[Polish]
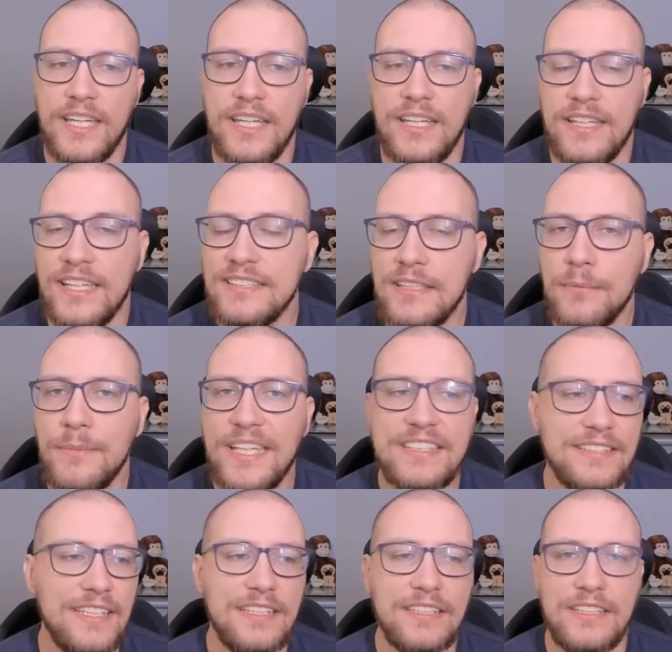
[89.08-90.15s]
i jest to
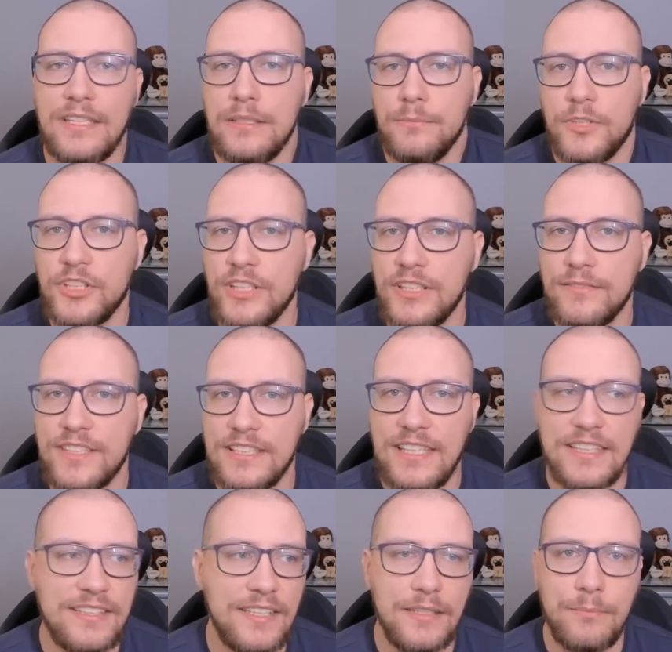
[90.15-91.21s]
miejsce, gdzie możecie w
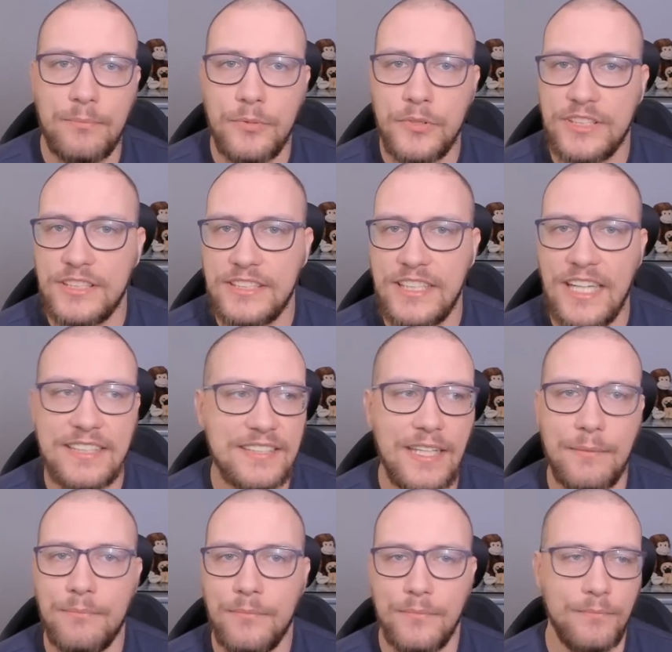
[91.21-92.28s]
zasadzie pójść z dzieckiem
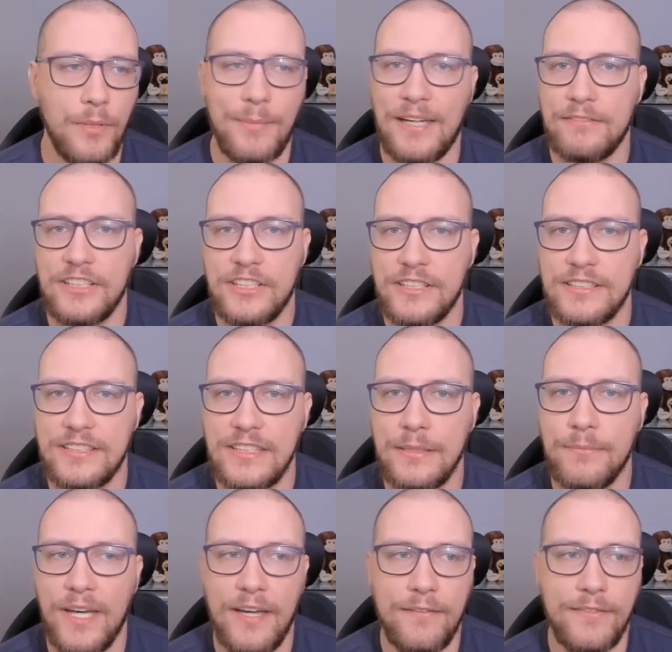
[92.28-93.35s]
dzieckiem, pobawić się z
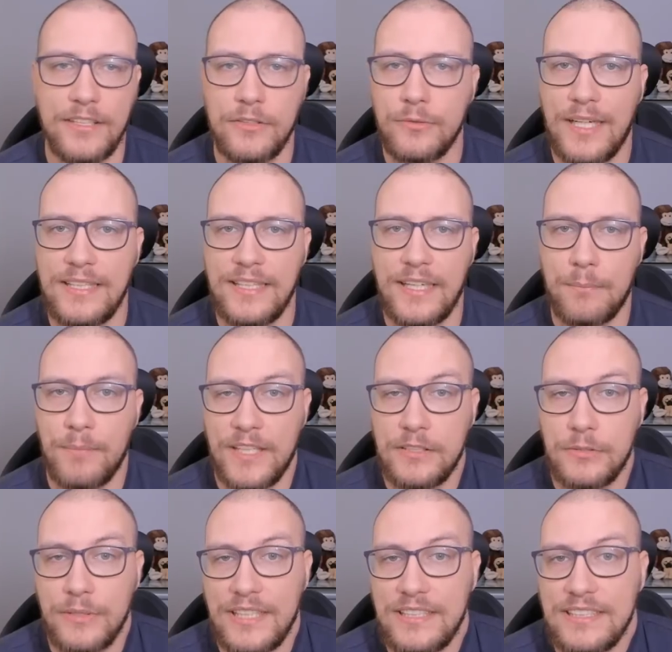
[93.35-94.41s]
nim, ewentualnie jak
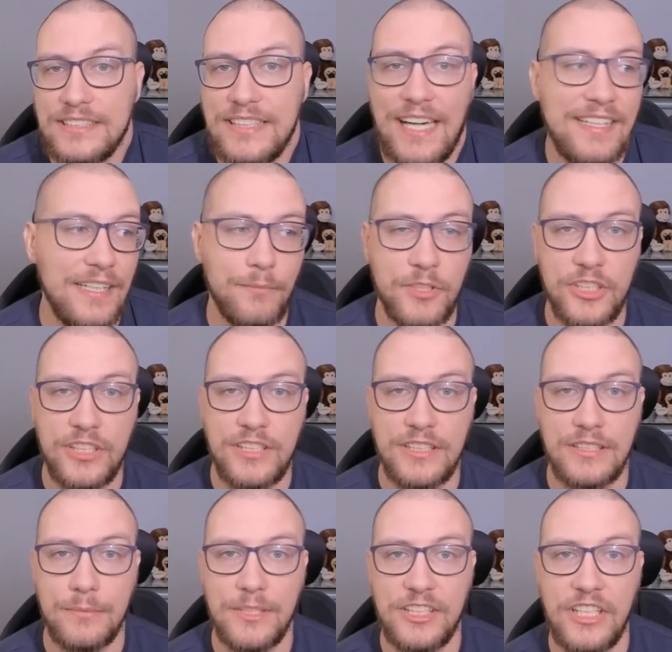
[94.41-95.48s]
pracujecie zdalnie, możecie
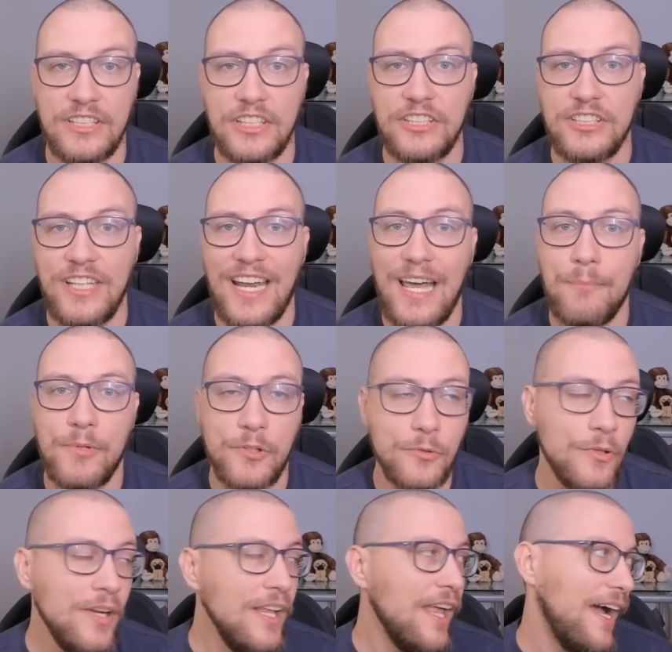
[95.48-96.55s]
sobie siedzieć na
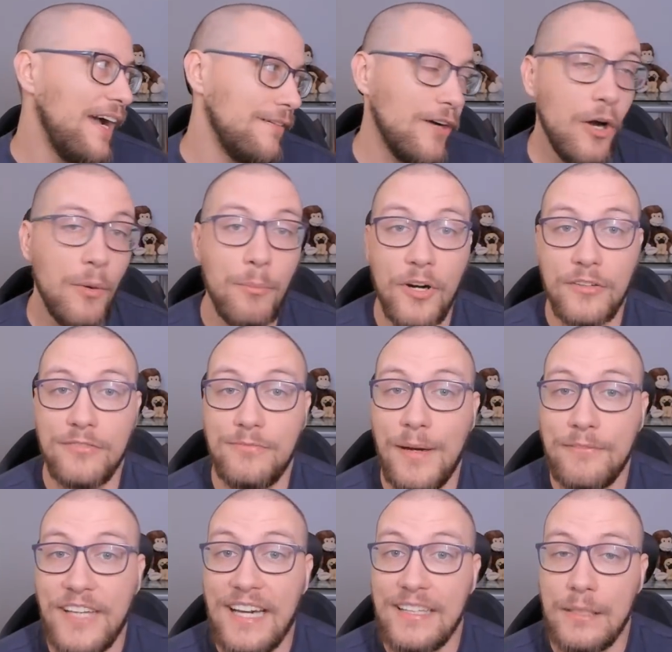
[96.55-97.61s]
lapku, a obok w
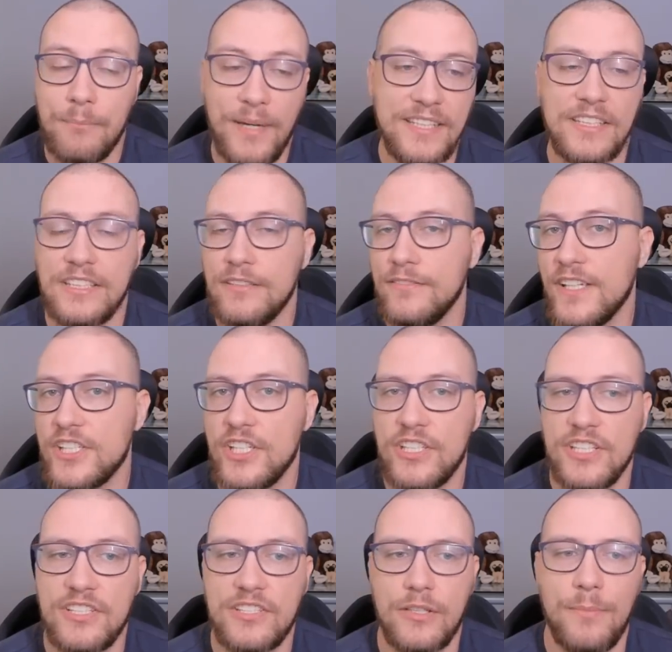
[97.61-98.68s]
bawialni będzie się wasze
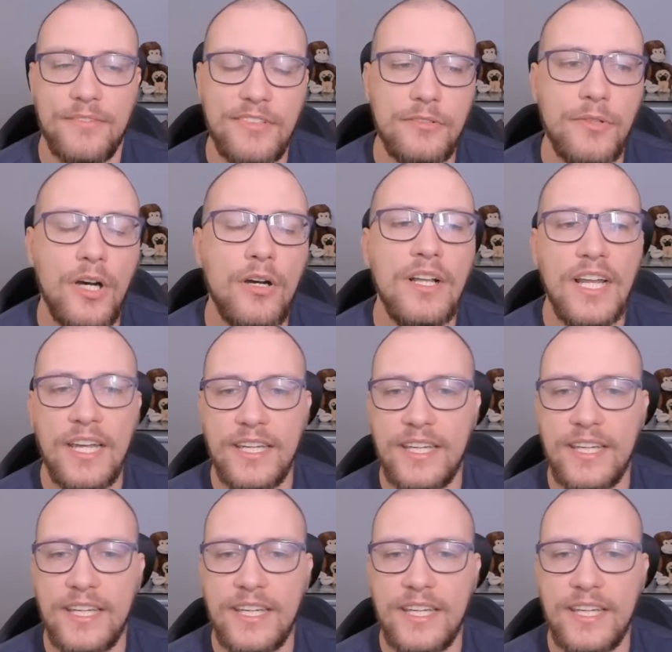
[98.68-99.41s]
dziecko bawiło.